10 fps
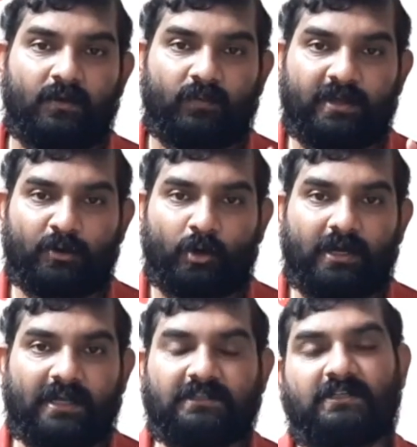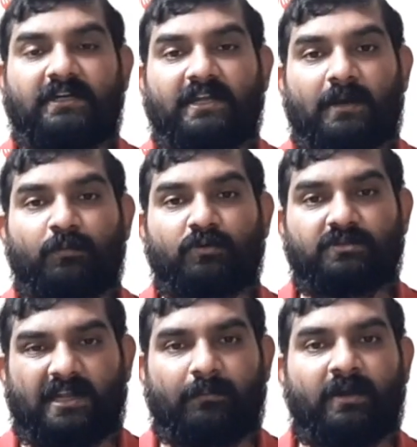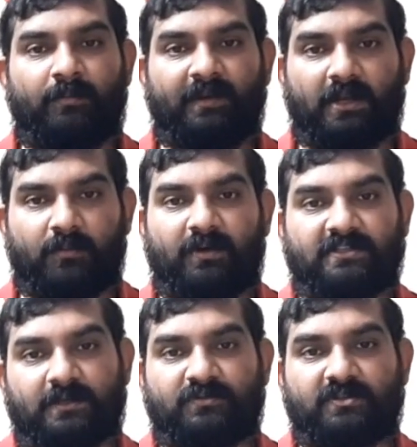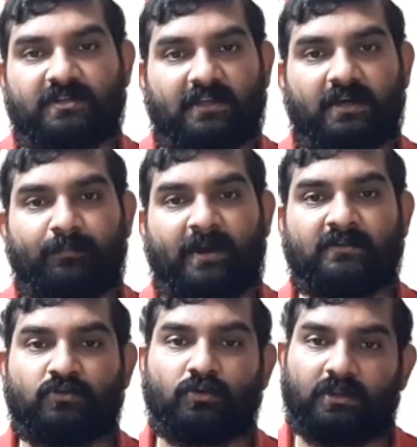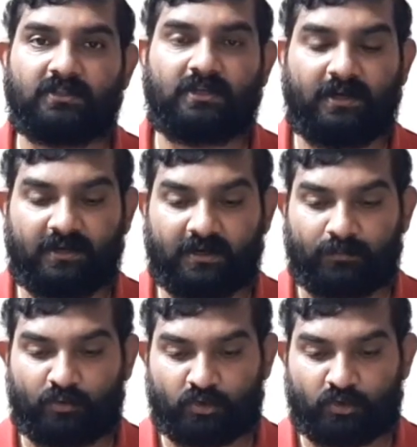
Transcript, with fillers: वहीं होंडा की सिटी आपको सेगमेंट में लगभग सबसे ज़्यादा 510 लीटर का बूट